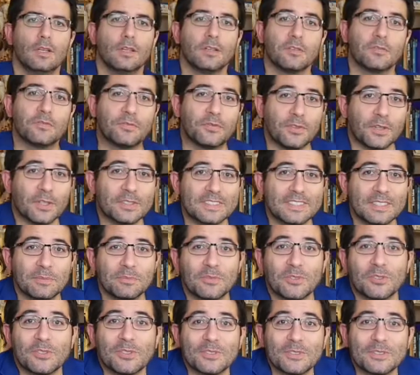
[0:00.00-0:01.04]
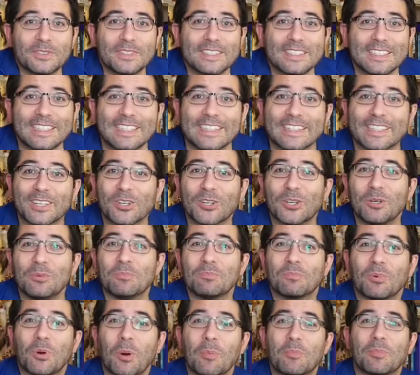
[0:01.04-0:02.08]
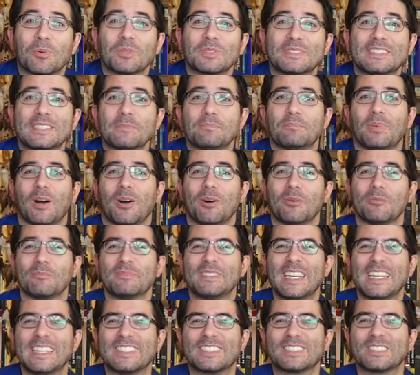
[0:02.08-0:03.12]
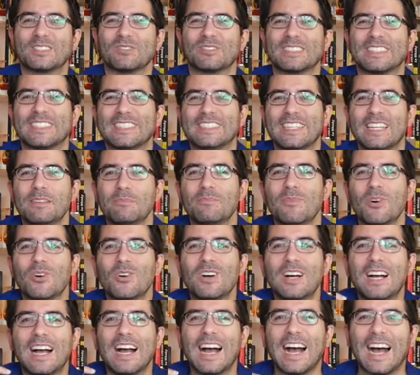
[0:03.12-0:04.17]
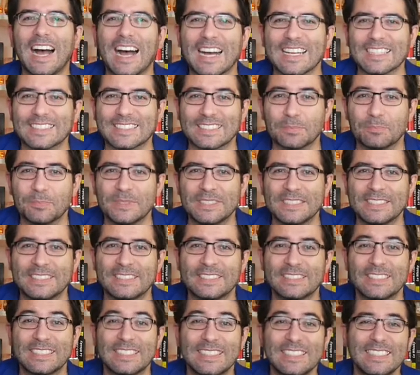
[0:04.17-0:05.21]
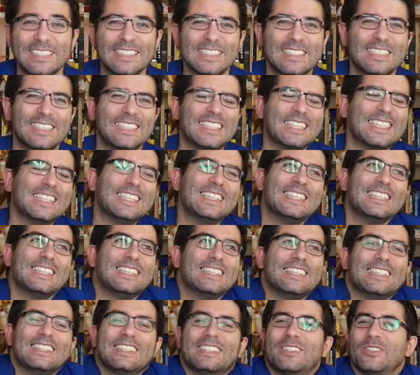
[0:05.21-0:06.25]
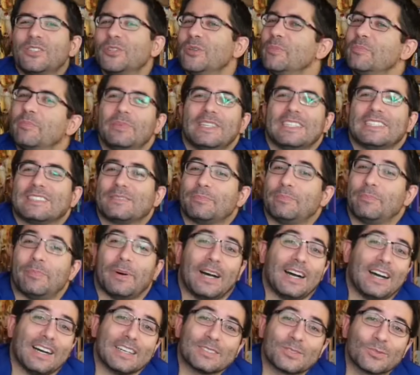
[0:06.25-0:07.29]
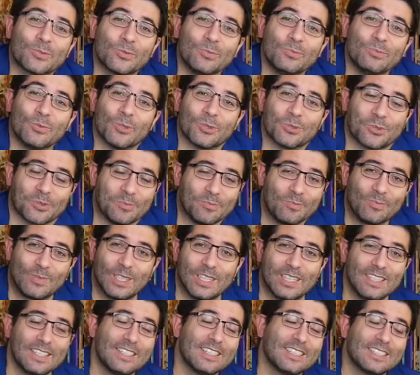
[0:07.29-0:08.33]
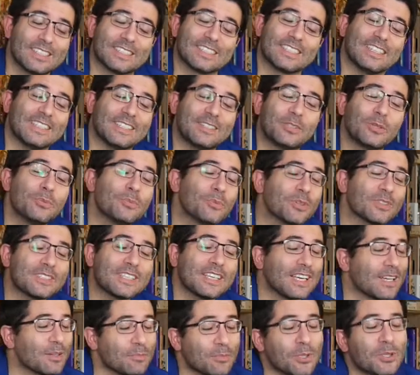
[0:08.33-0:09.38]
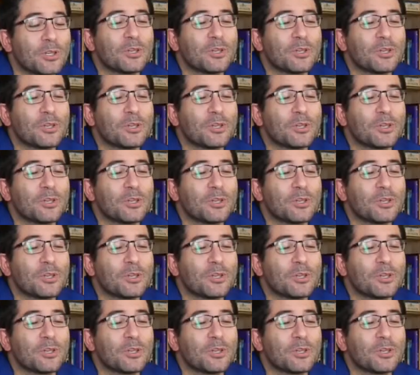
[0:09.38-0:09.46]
Forcément, les rhums proposés par Anden sont également atypiques et ne plaisent pas à tout le monde. Je l'ai demandé à ma